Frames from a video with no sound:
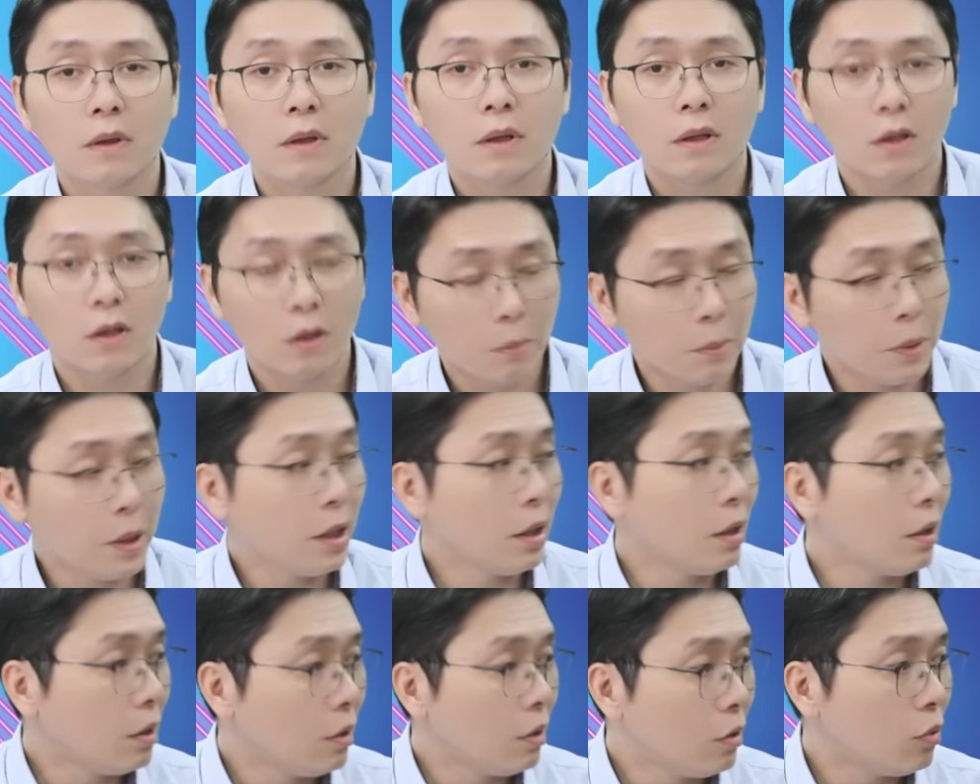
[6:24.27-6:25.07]
有没
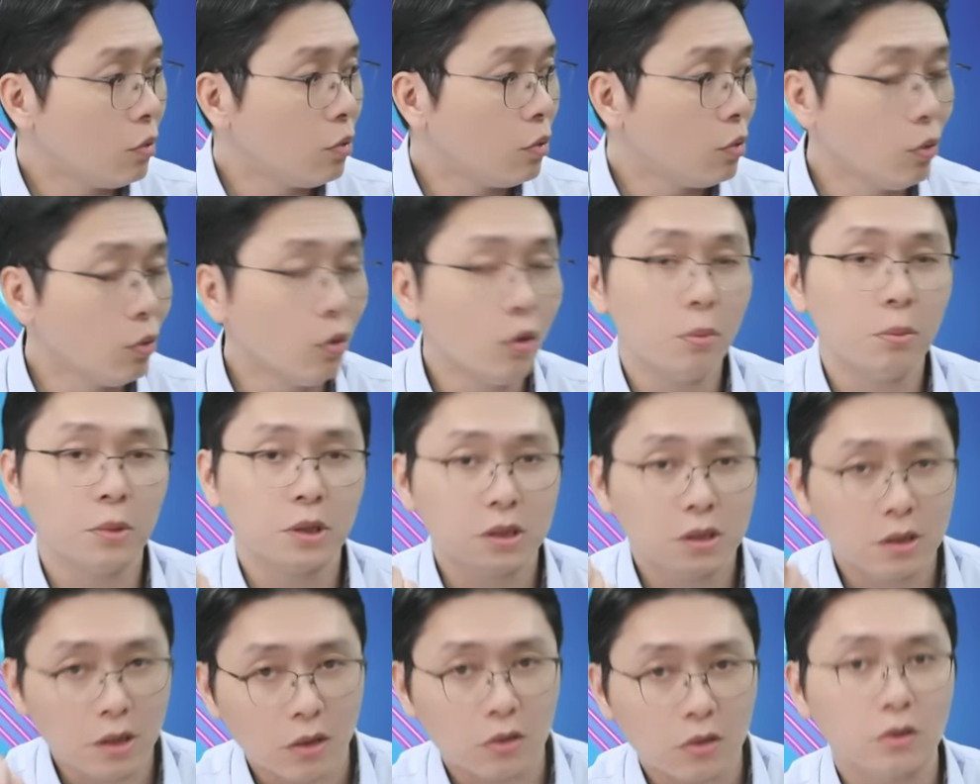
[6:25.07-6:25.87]
有我？我我们
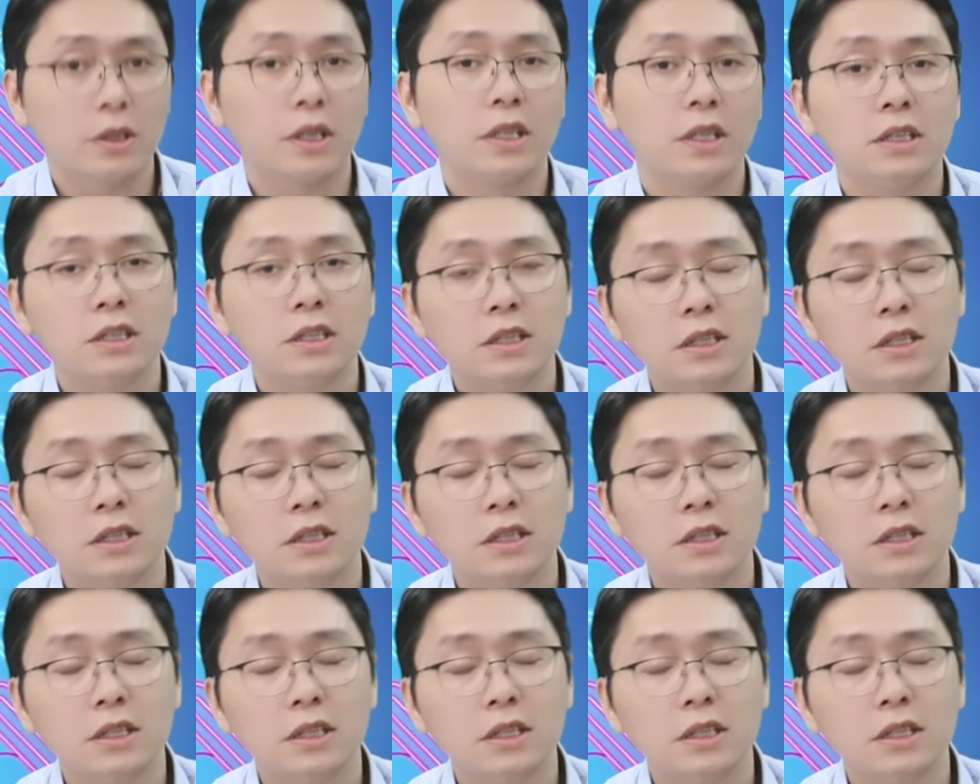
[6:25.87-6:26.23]
早就跟你讲，